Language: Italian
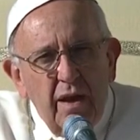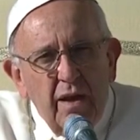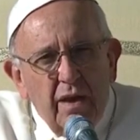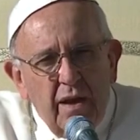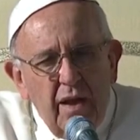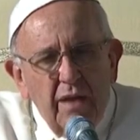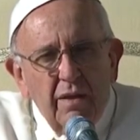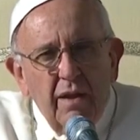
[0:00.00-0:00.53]
e
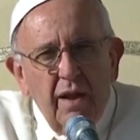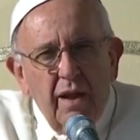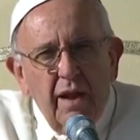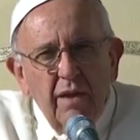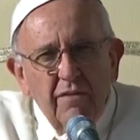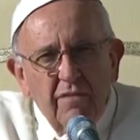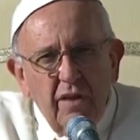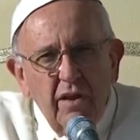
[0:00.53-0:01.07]

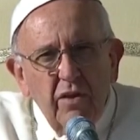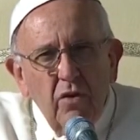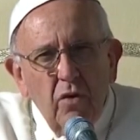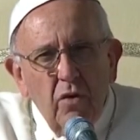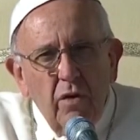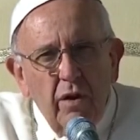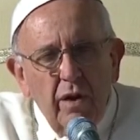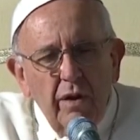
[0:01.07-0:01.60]
chiedere al
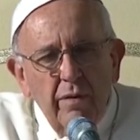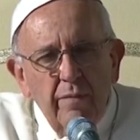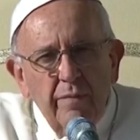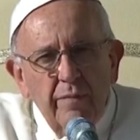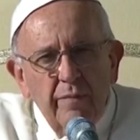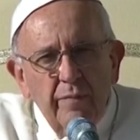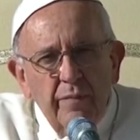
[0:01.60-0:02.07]
Signore